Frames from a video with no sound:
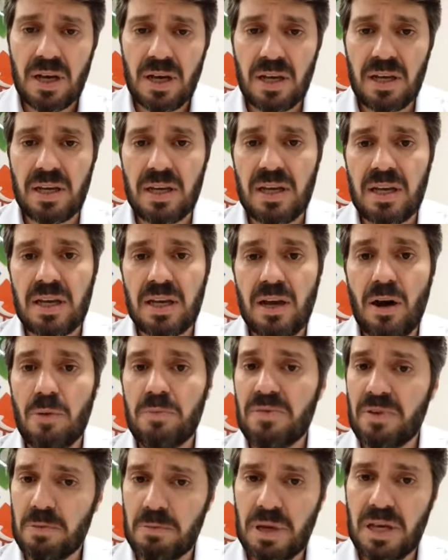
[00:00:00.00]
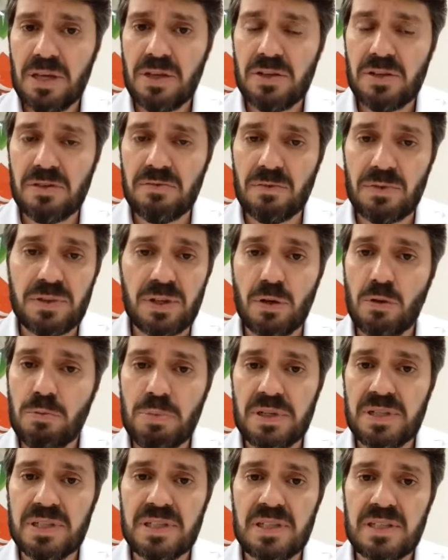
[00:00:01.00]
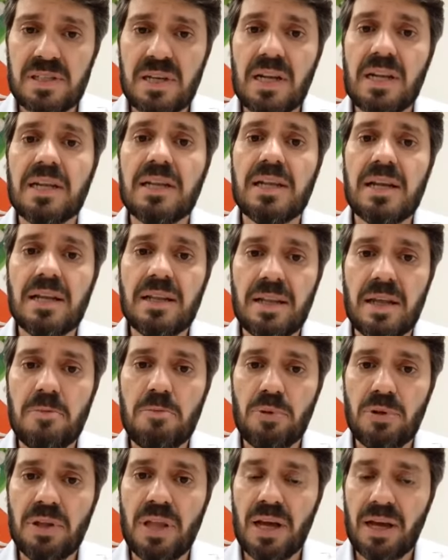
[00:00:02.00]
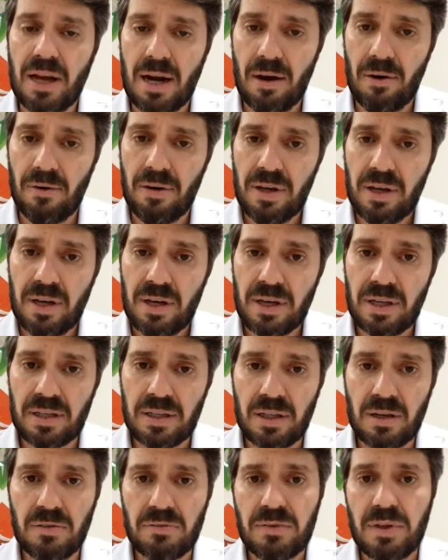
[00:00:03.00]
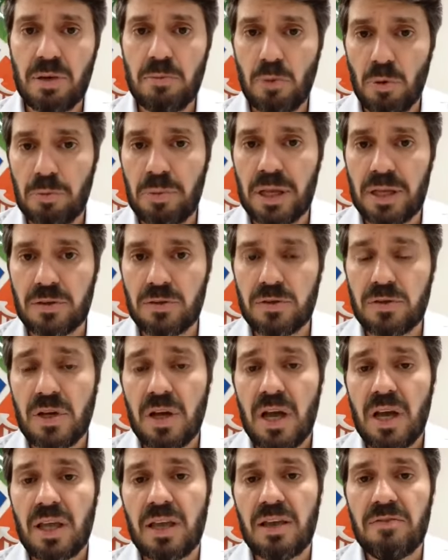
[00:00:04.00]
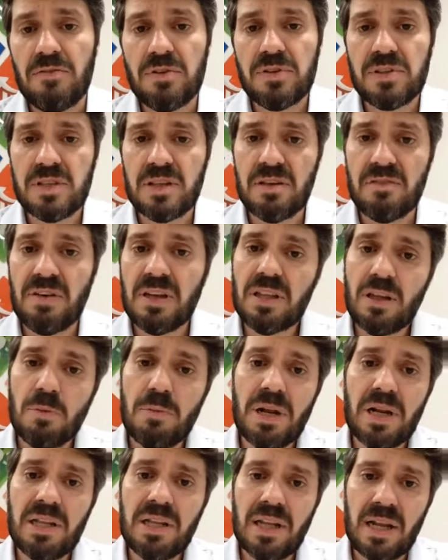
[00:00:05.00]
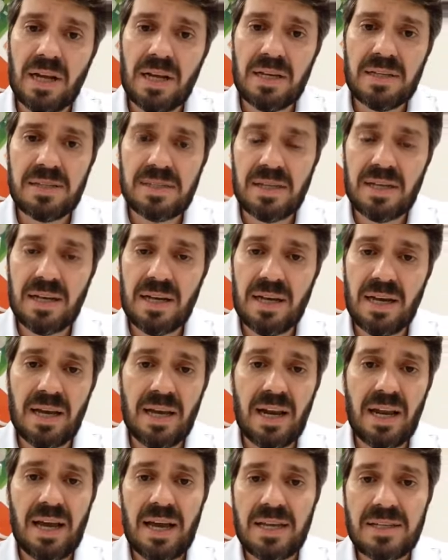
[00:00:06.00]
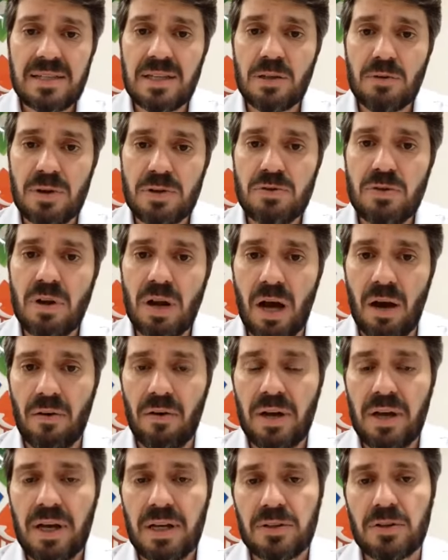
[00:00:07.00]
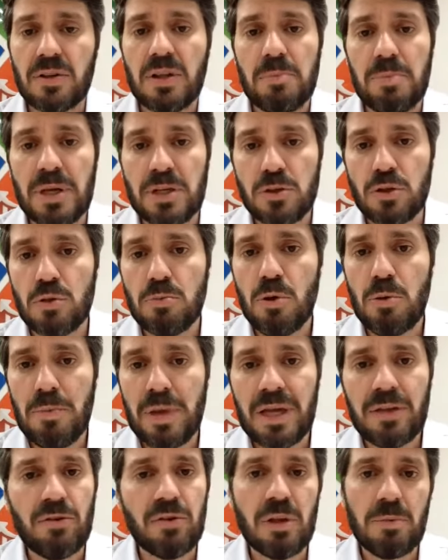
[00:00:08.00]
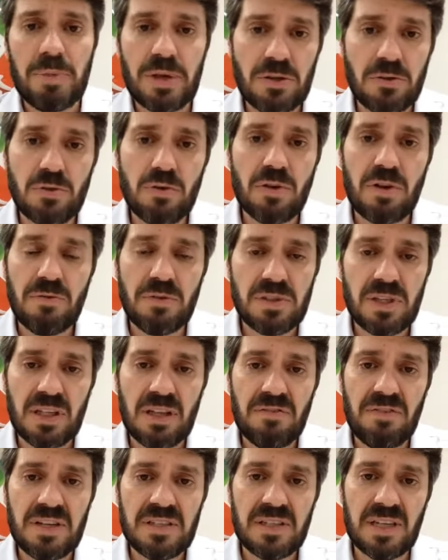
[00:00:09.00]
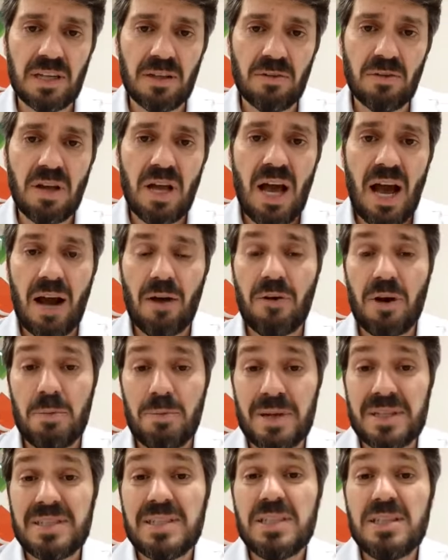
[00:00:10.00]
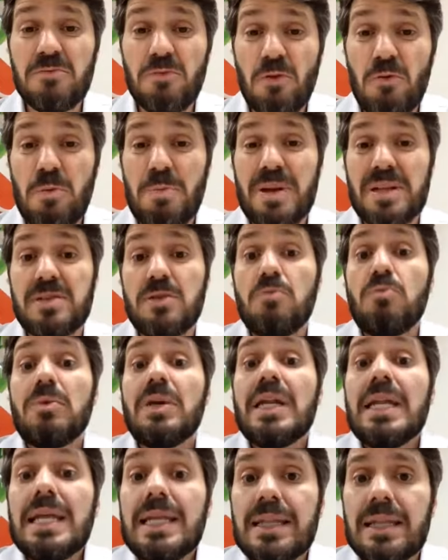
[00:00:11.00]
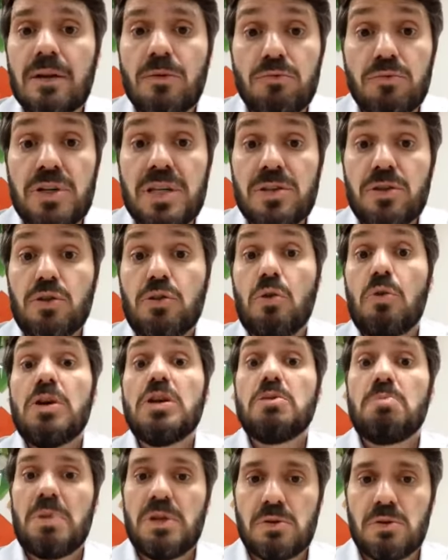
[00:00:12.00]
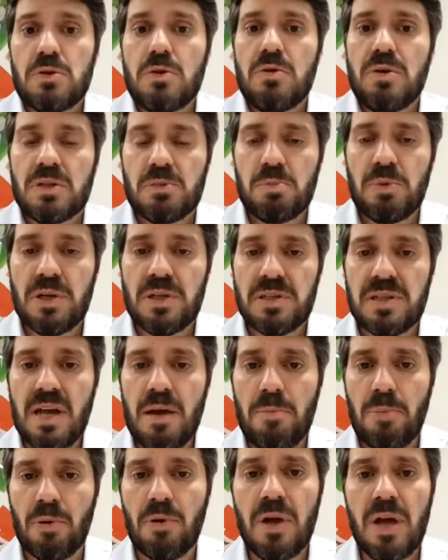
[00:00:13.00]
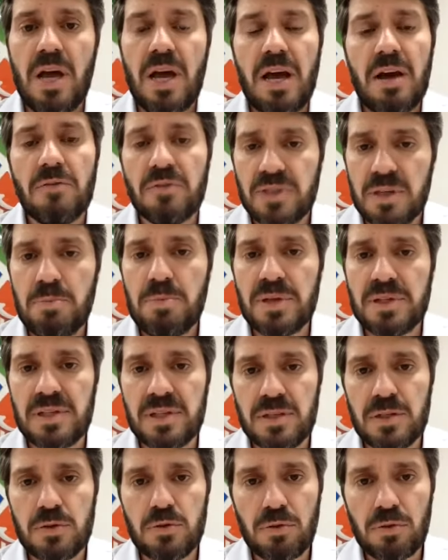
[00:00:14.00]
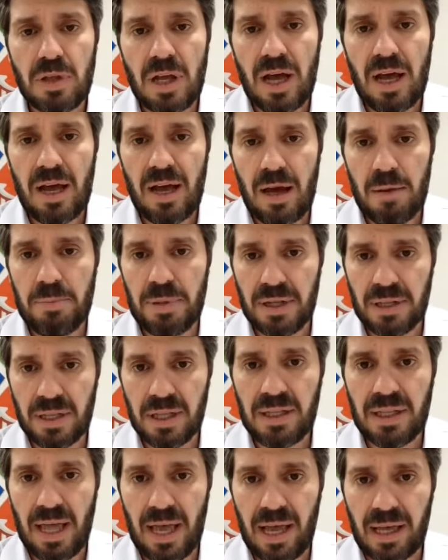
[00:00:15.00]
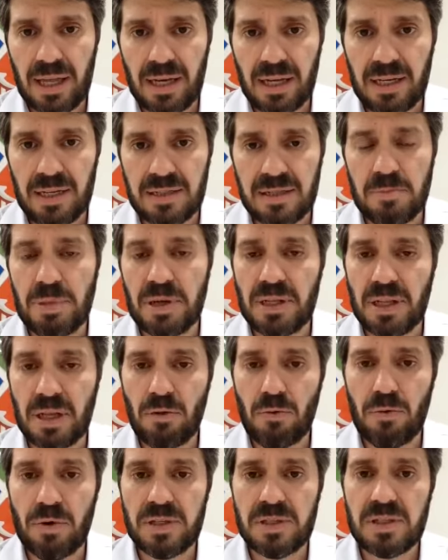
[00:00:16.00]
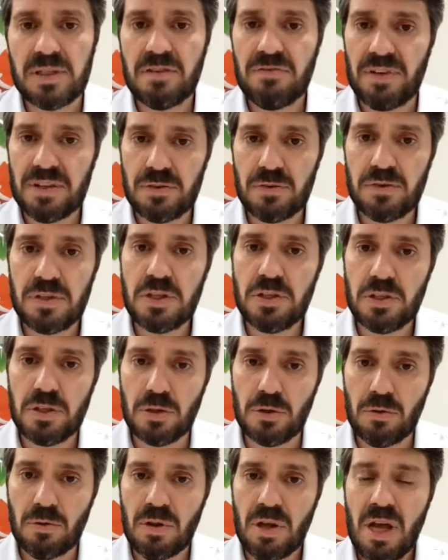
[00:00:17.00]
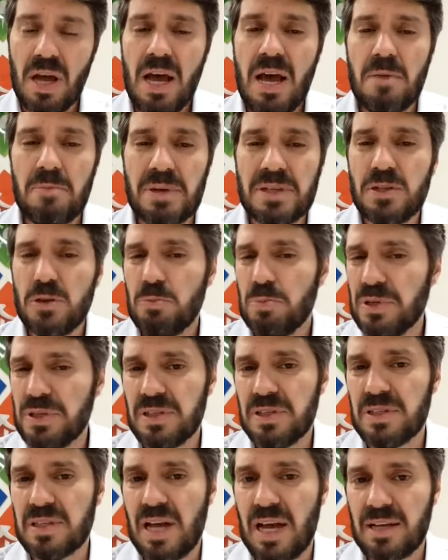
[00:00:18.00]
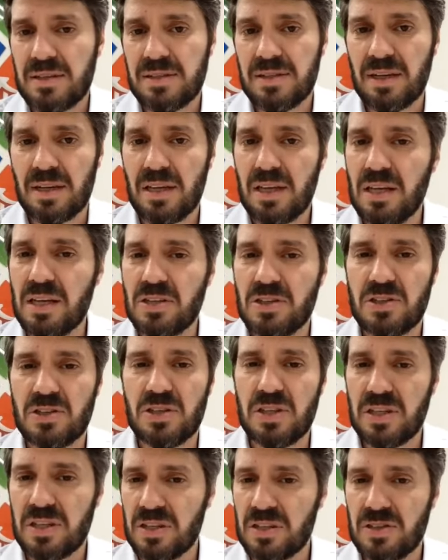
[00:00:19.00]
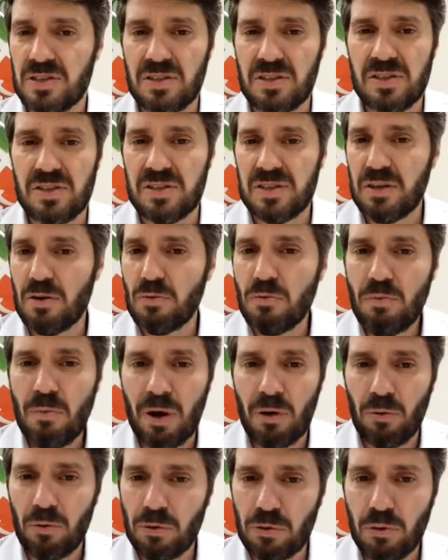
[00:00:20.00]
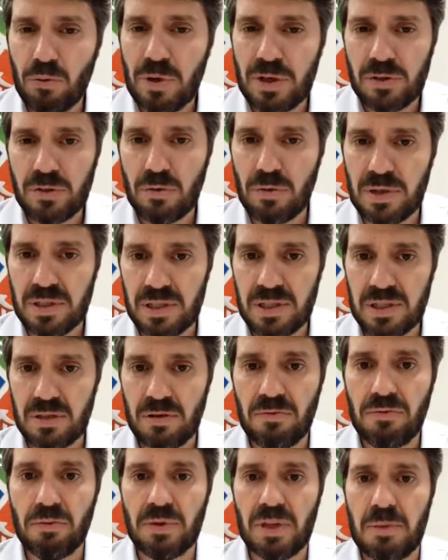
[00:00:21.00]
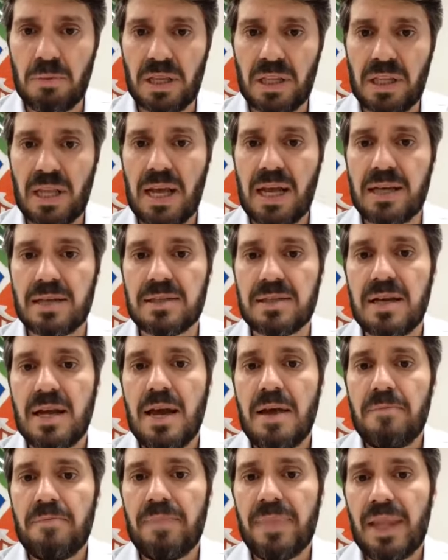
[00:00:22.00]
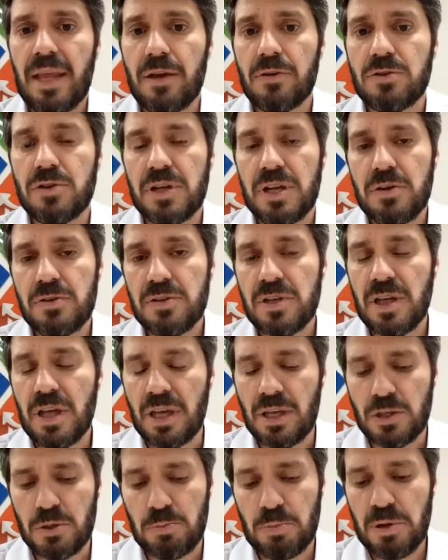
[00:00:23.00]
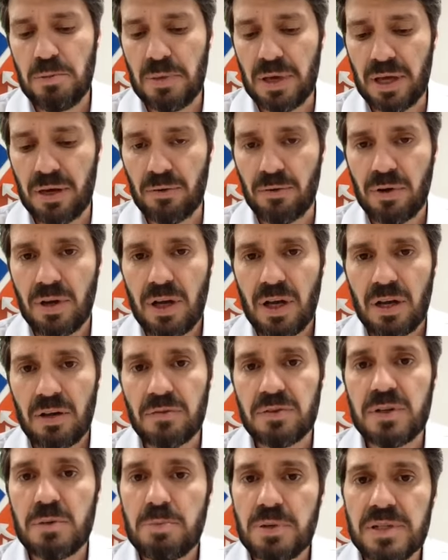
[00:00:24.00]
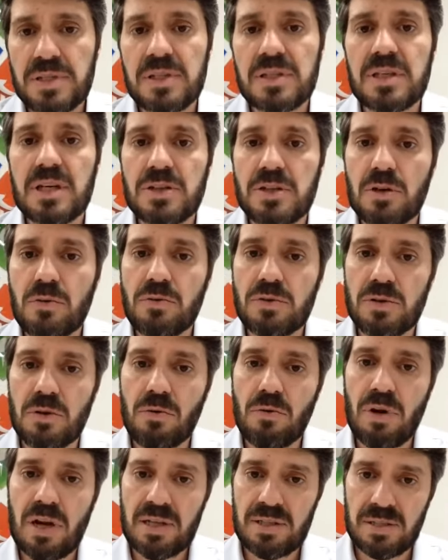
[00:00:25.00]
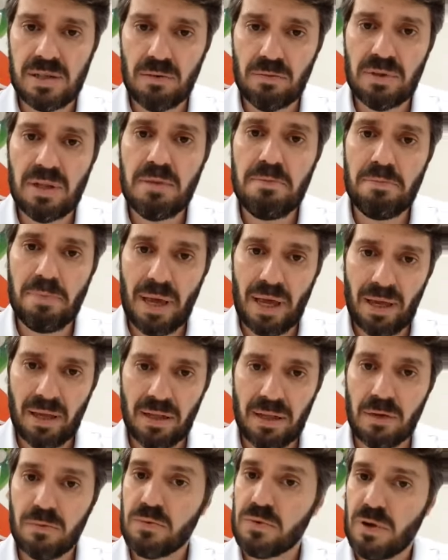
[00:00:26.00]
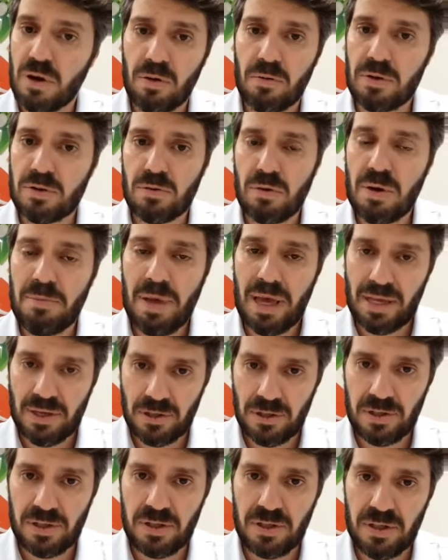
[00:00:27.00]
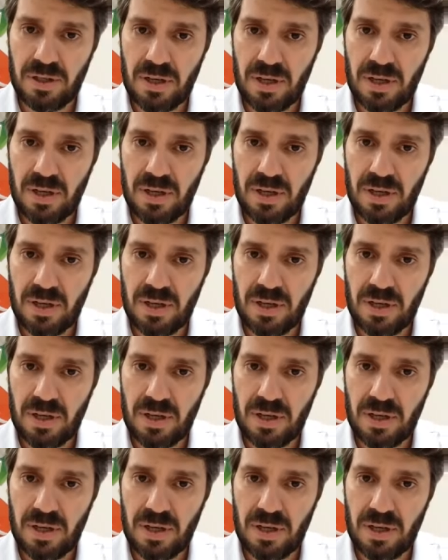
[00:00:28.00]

E, obviamente, você não precisa ser líder em tempo integral. Então, tem momentos que você vai ter uma liderança, ela é situacional. Então depende do momento, depende do que você está fazendo. Agora, para se desenvolver, para ser um líder, um gestor de pessoas, por exemplo, você precisa estudar, aprender técnicas, aprender coisas que façam sentido. Mas se eu precisasse aqui te, te, te dizer uma ou duas coisas que são fundamentais, eu diria o seguinte: primeiro, você precisa agir com seu coração também, não só com a sua mente.